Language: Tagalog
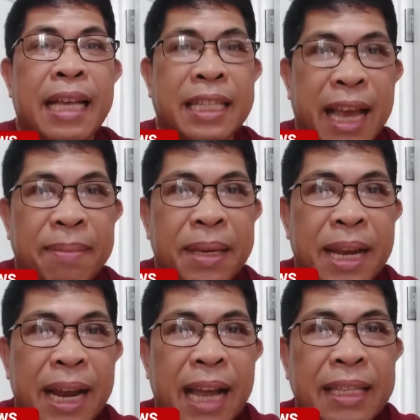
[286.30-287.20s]

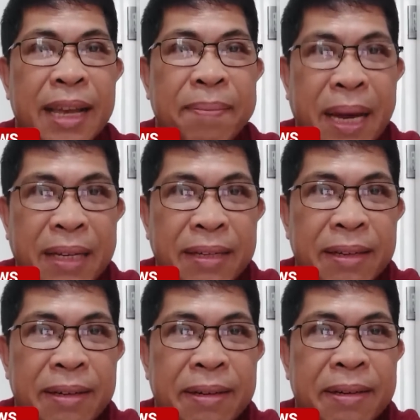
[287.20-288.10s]
Sabi ng ating
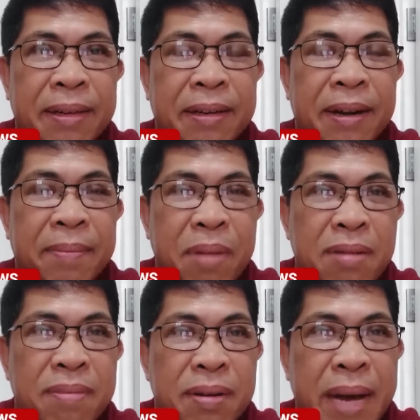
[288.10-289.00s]
Pangulong
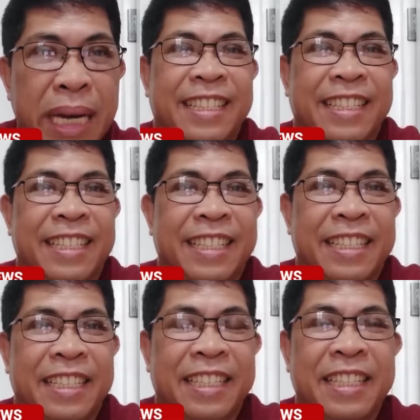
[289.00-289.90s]
Bongbong
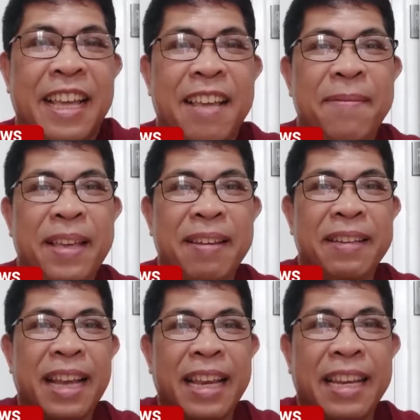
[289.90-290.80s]
Marcos, sabi
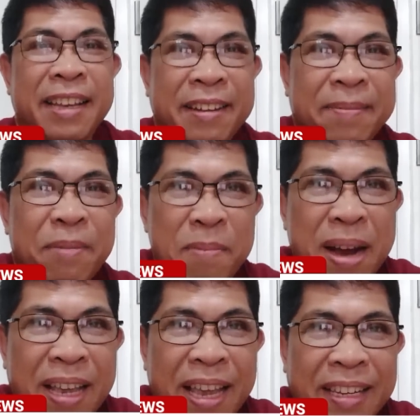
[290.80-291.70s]
ko sa inyo,
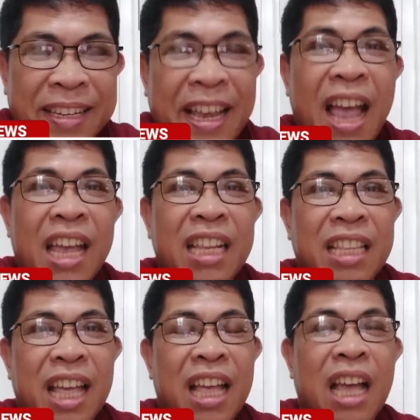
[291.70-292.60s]
bumangis
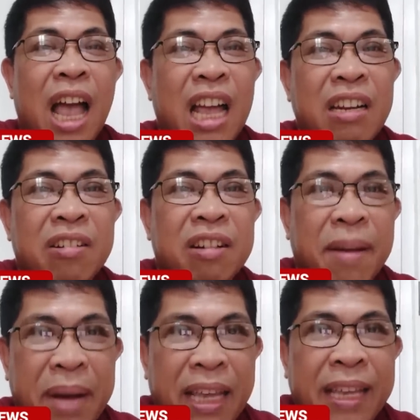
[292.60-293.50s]
kahit uh, gaano
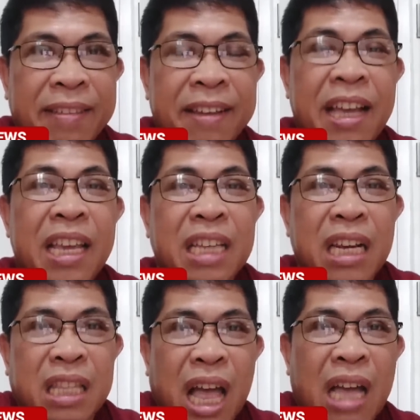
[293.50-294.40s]
kabait ng
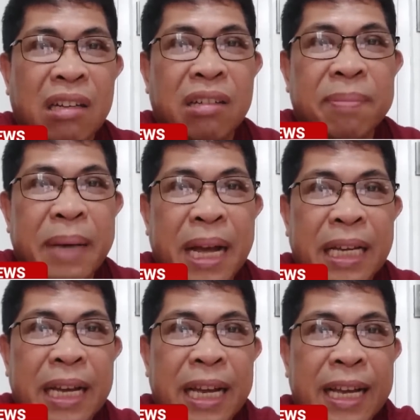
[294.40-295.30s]
isang tao.
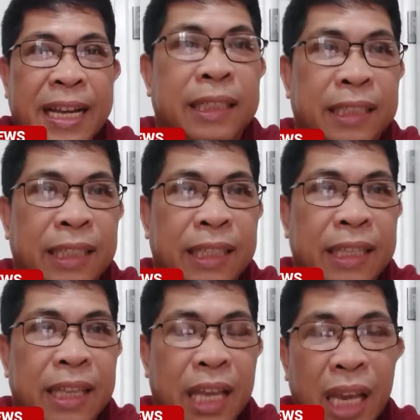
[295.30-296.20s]
Pag uh,
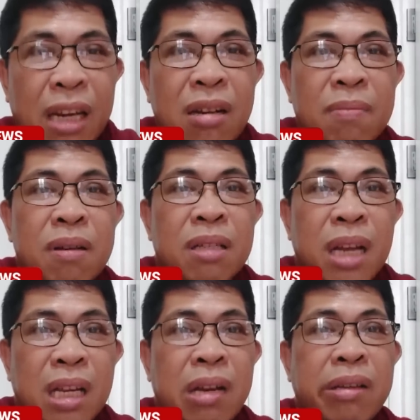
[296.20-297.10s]
ah,
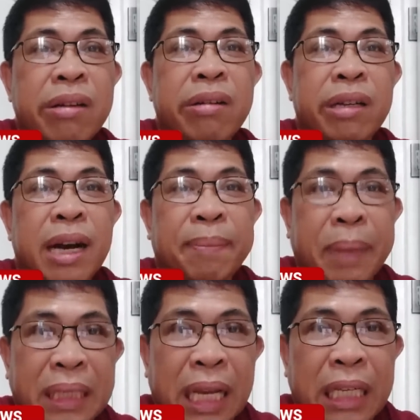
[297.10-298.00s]
inobos ninyo yung
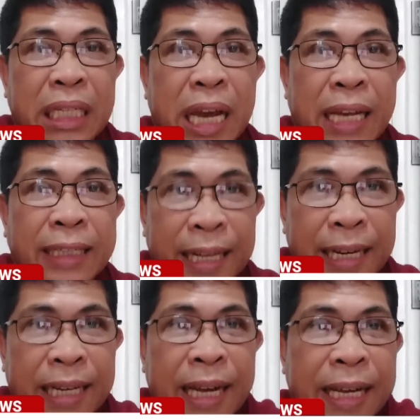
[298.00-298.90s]
uh, pasensya,
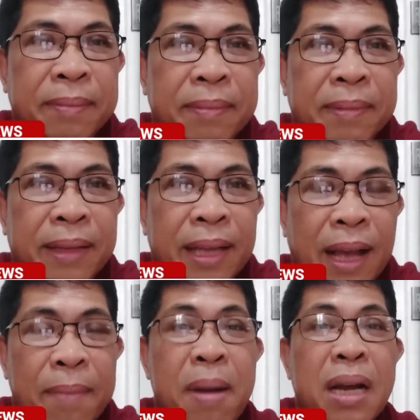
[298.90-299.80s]
talagang
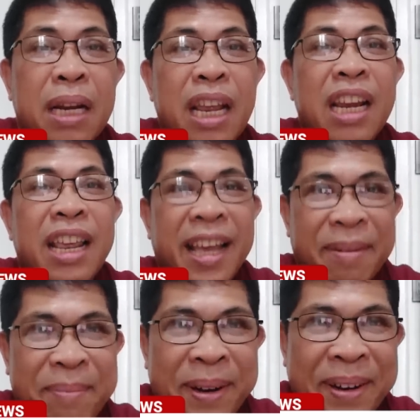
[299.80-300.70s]

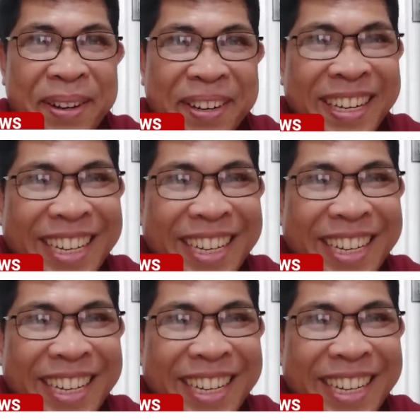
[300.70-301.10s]
magliliya po.